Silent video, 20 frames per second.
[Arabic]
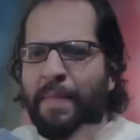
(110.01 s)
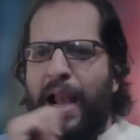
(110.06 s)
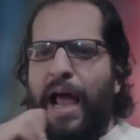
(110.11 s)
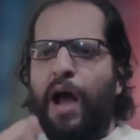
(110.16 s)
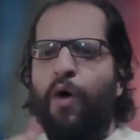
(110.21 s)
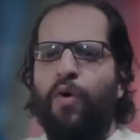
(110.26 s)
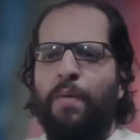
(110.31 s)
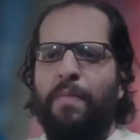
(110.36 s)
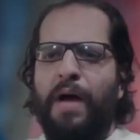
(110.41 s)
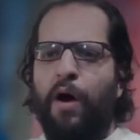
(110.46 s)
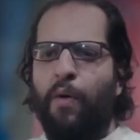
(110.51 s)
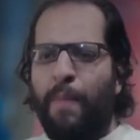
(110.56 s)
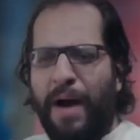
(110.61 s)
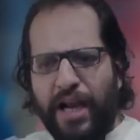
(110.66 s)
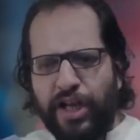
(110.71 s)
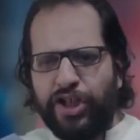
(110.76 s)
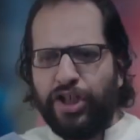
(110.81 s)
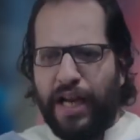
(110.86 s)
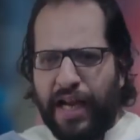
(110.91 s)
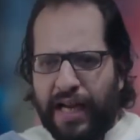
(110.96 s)
من الاول بقى
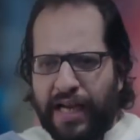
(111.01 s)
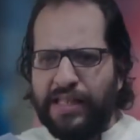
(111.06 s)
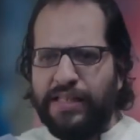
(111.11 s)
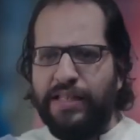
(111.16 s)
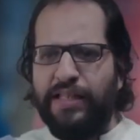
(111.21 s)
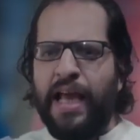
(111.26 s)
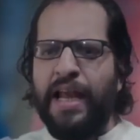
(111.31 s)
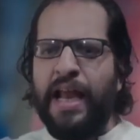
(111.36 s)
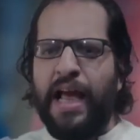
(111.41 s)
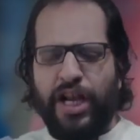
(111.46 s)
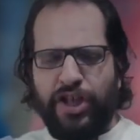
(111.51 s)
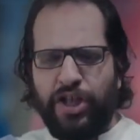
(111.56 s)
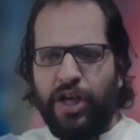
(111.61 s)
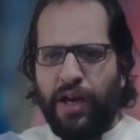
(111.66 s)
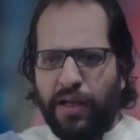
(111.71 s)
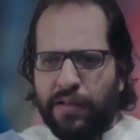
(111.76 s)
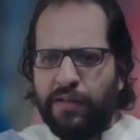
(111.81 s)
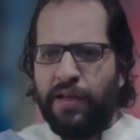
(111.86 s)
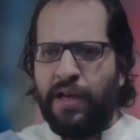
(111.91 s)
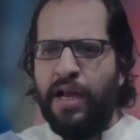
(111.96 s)
ومعلش ركزي تاني علشان
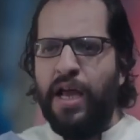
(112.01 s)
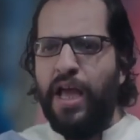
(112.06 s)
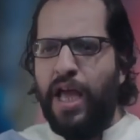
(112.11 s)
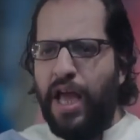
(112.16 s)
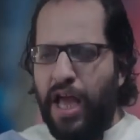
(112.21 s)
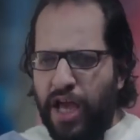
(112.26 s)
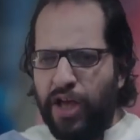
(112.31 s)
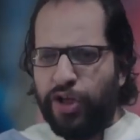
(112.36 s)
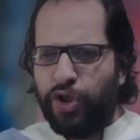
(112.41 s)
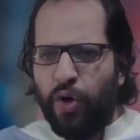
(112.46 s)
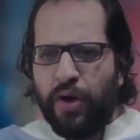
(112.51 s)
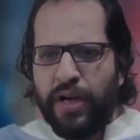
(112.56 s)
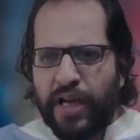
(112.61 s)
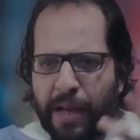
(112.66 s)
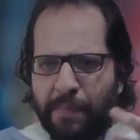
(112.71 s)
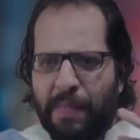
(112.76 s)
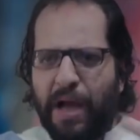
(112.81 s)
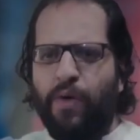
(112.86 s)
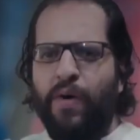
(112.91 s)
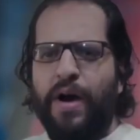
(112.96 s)
خاطر آه،
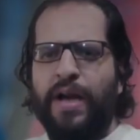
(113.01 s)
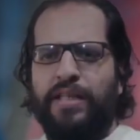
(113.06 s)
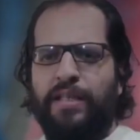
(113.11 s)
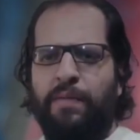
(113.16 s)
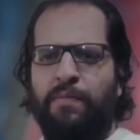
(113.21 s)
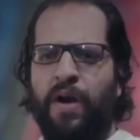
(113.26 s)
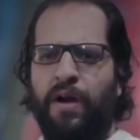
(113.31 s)
شغلك يبقى كويس